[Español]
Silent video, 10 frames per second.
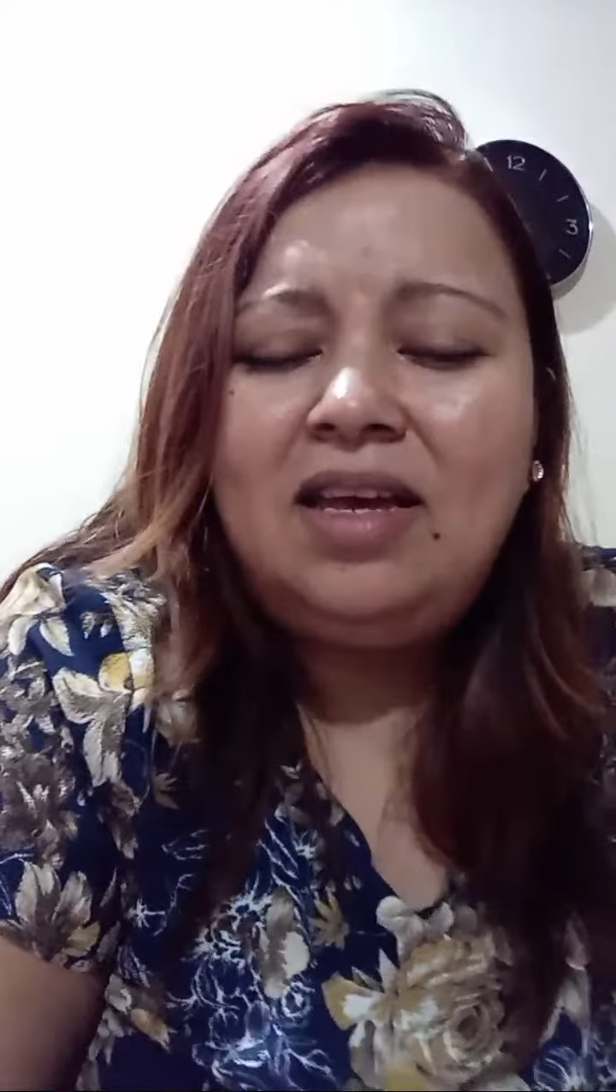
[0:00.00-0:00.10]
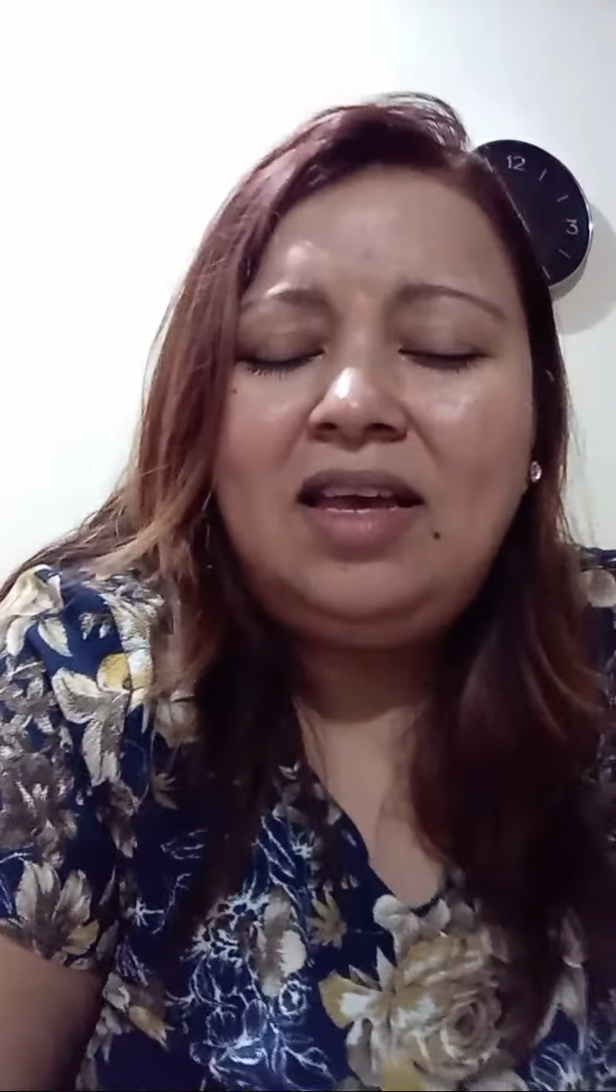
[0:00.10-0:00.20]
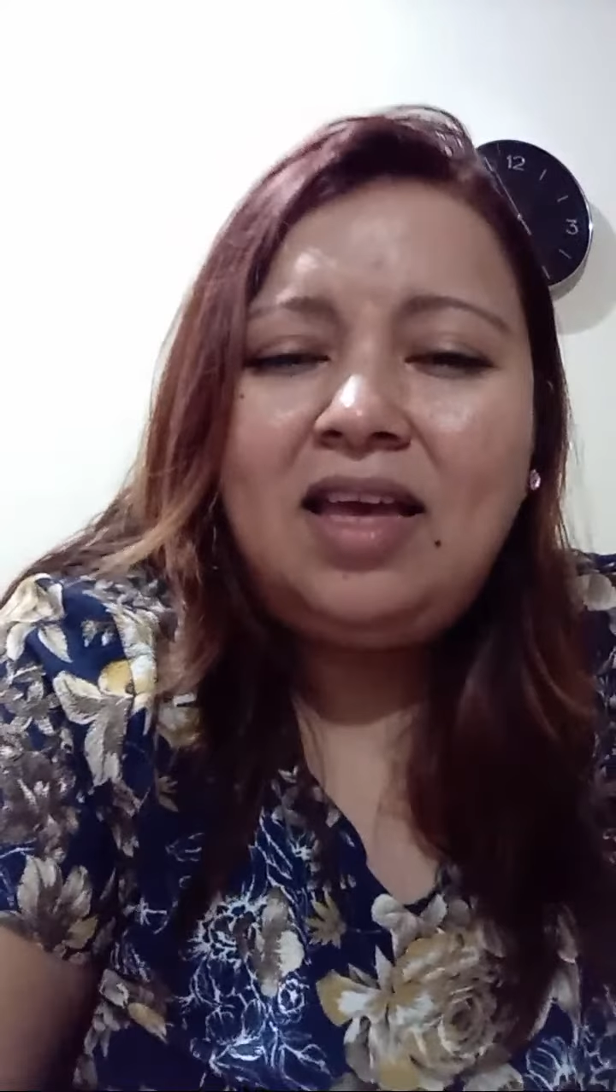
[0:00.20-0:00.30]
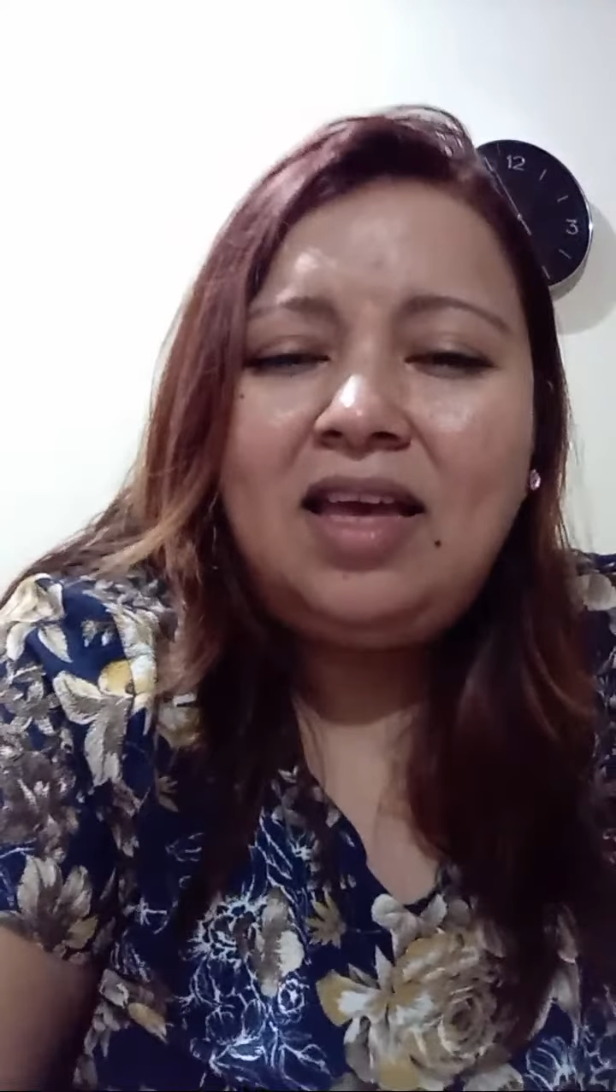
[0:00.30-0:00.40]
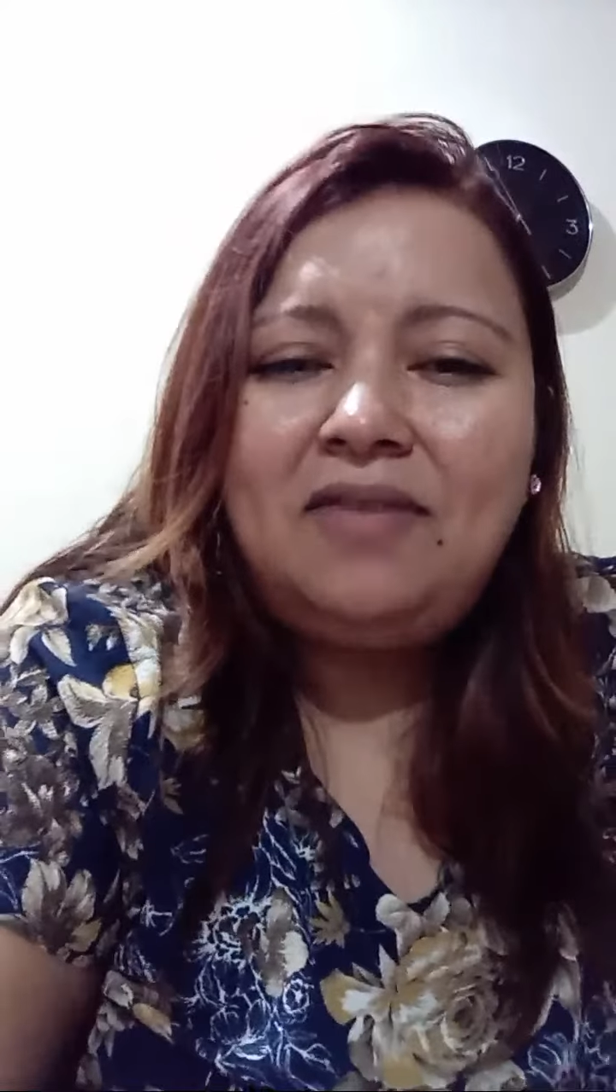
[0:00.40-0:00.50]

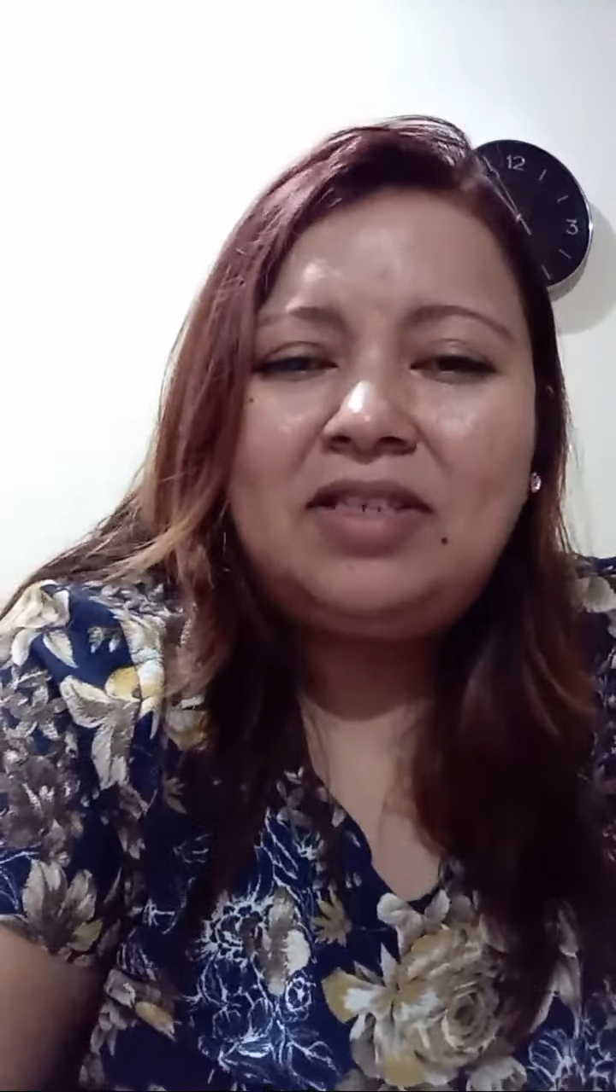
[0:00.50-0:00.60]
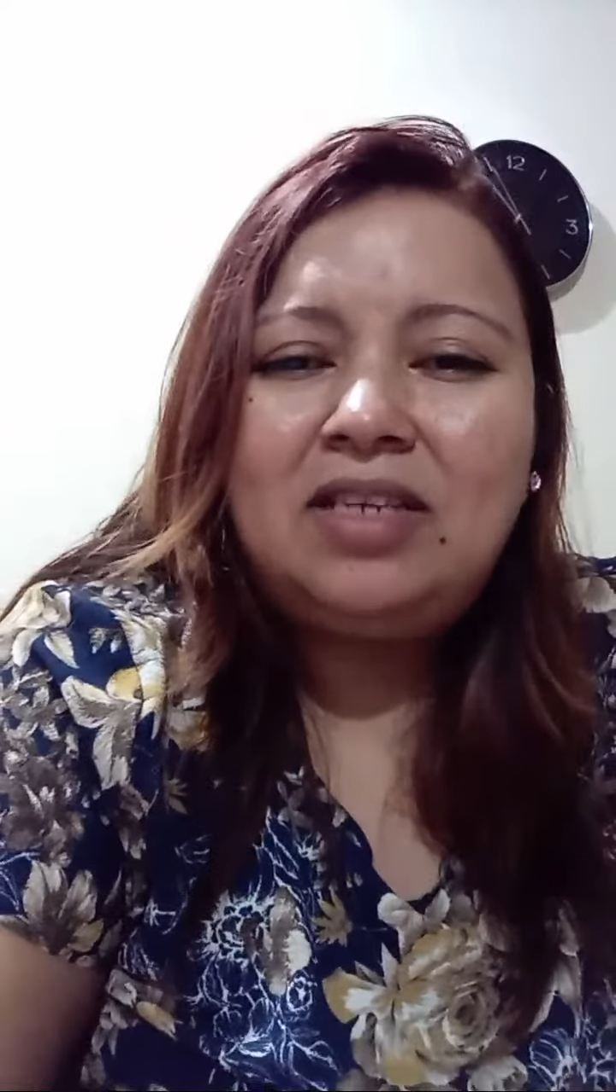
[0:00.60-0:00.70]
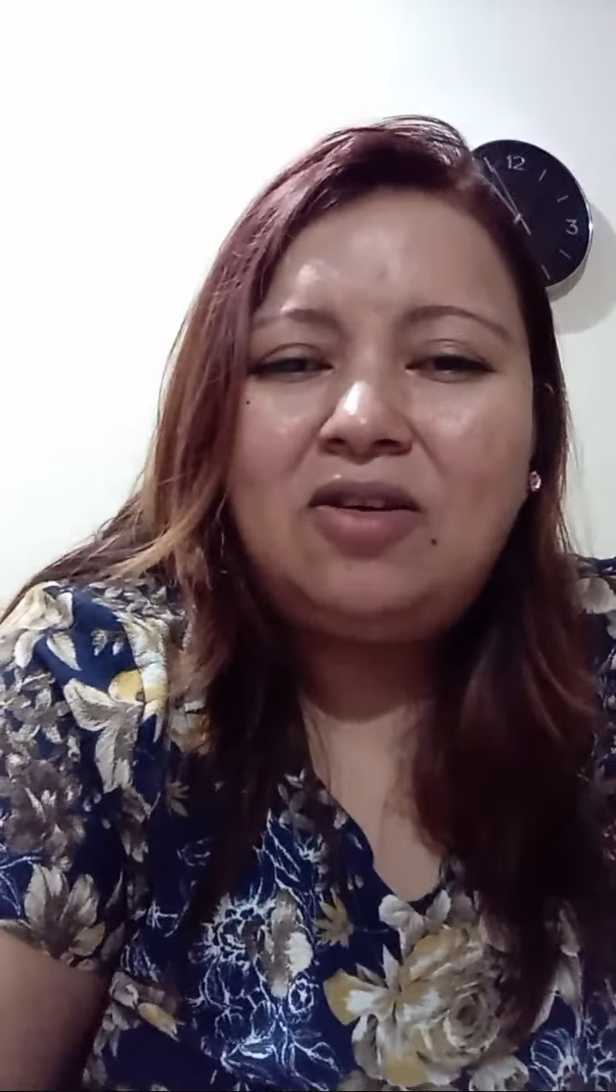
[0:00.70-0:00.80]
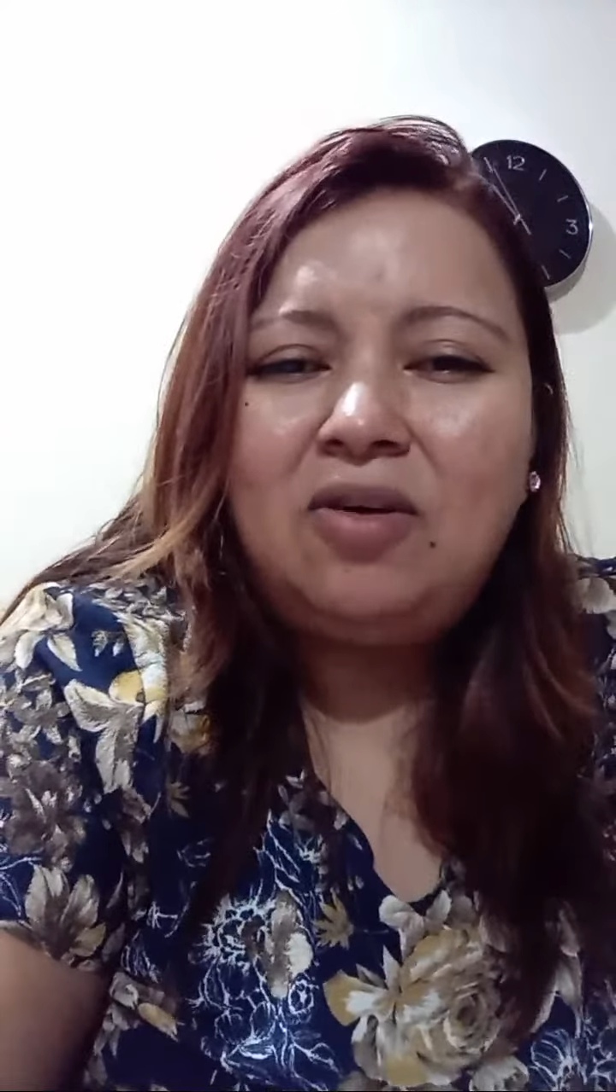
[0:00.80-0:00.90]
y a veces